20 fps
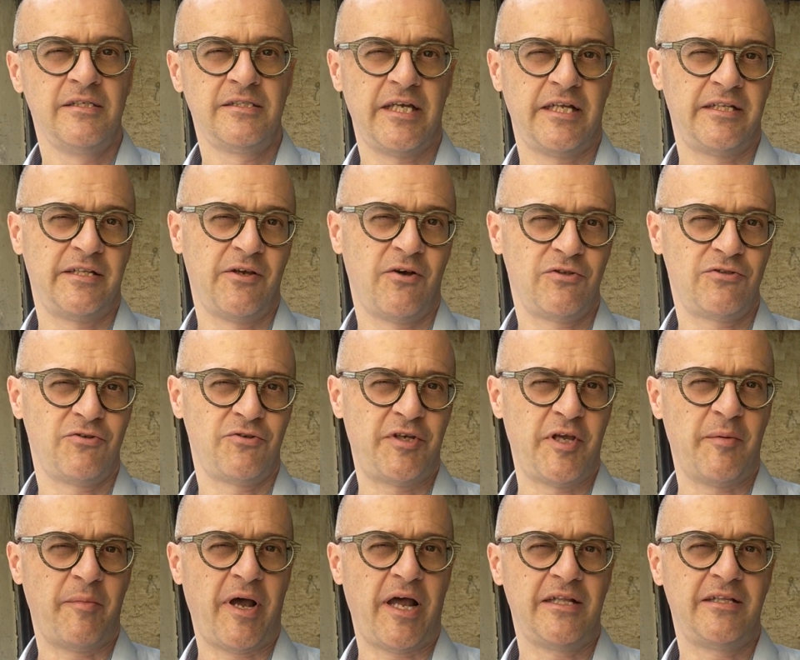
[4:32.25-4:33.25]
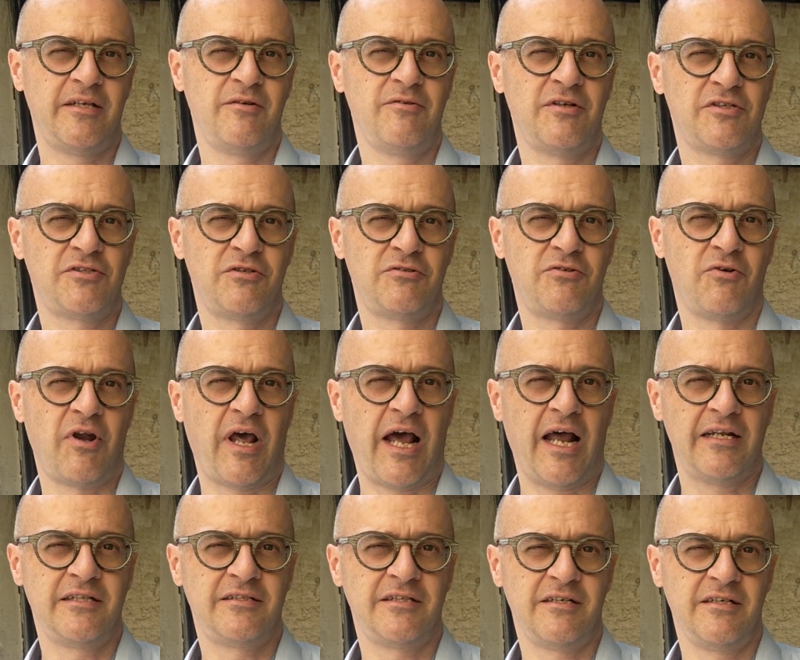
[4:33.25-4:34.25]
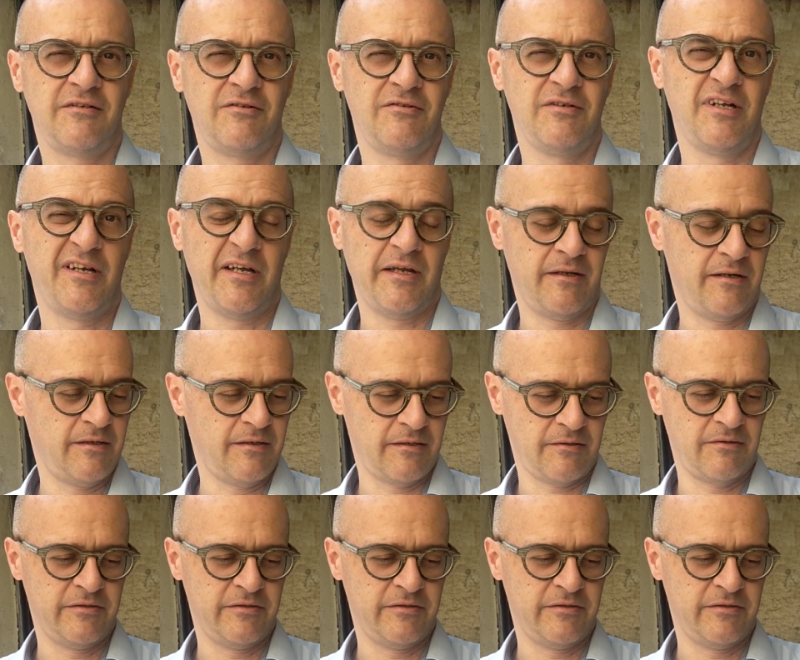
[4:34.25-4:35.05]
7-8 chiamate una sotto l'altra con, le,